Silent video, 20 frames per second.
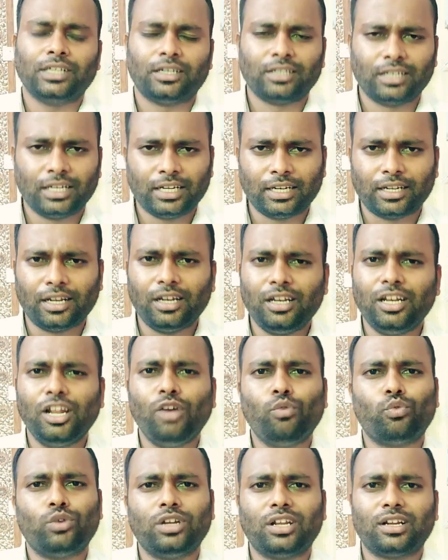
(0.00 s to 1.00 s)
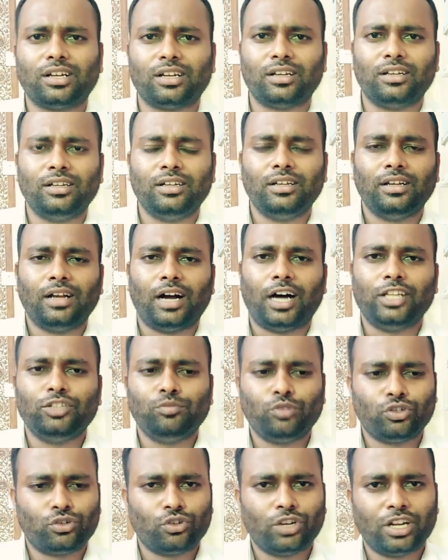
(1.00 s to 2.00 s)
அதை நீங்கள் நல்லா உணருங்க அது
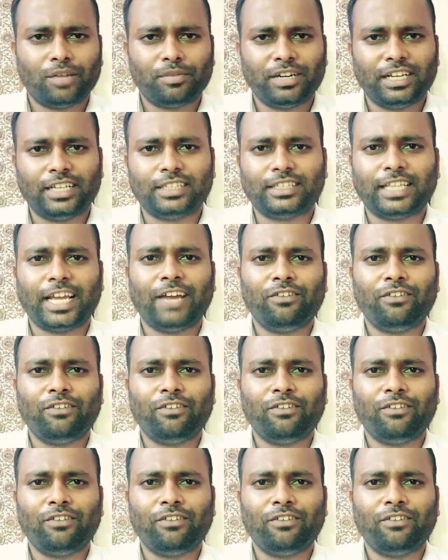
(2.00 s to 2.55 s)
மட்டும் இல்லாமல் நீங்கள்